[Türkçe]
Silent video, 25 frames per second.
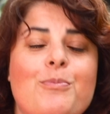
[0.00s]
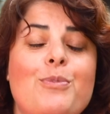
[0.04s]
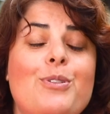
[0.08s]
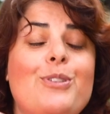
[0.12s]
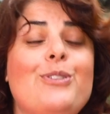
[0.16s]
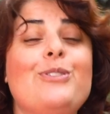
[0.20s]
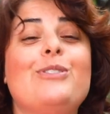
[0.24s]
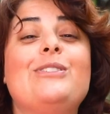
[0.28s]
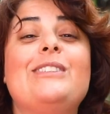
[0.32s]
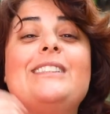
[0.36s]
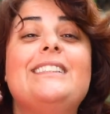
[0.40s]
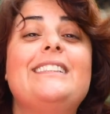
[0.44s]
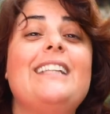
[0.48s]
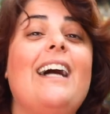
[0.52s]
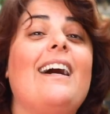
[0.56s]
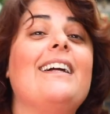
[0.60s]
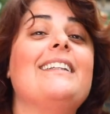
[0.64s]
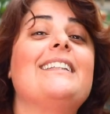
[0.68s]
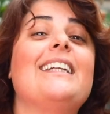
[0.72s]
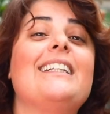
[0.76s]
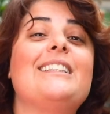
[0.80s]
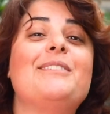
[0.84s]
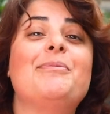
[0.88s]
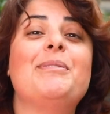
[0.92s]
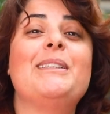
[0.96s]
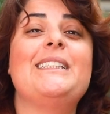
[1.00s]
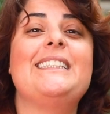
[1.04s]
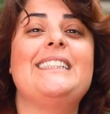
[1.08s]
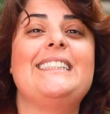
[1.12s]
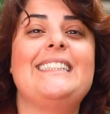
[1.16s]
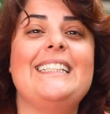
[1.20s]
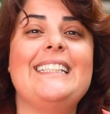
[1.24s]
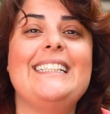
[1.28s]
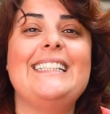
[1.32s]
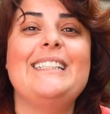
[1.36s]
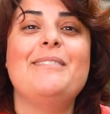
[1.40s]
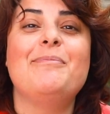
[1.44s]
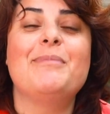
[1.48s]
Bugün size anlatmak
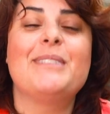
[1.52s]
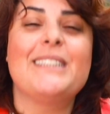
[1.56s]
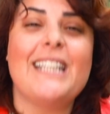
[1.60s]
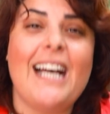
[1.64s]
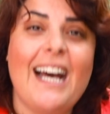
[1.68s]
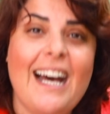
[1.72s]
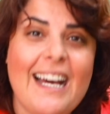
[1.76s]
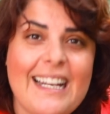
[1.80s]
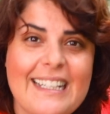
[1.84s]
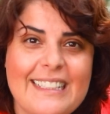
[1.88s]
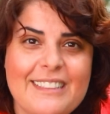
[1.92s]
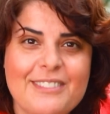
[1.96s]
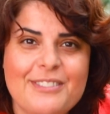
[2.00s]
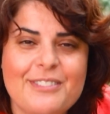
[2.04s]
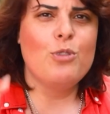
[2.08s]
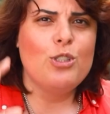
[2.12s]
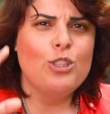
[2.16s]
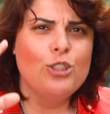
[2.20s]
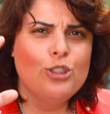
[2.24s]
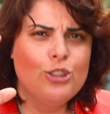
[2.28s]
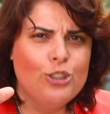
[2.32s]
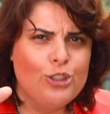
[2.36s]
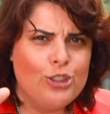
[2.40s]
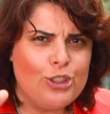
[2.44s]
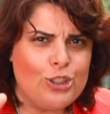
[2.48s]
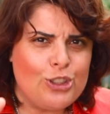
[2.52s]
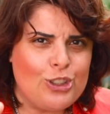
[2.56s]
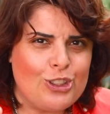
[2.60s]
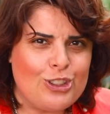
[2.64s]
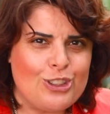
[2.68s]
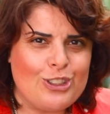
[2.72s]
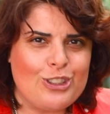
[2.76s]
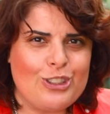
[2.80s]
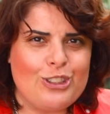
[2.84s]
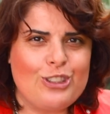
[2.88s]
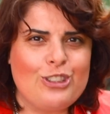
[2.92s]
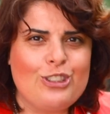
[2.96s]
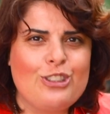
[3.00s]
istediğim tarif böyle dışı
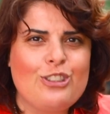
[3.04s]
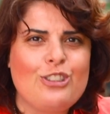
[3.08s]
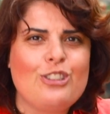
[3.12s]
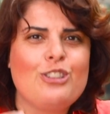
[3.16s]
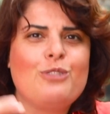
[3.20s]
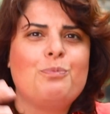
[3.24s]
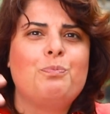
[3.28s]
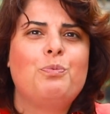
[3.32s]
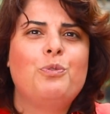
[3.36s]
çıtır çıtır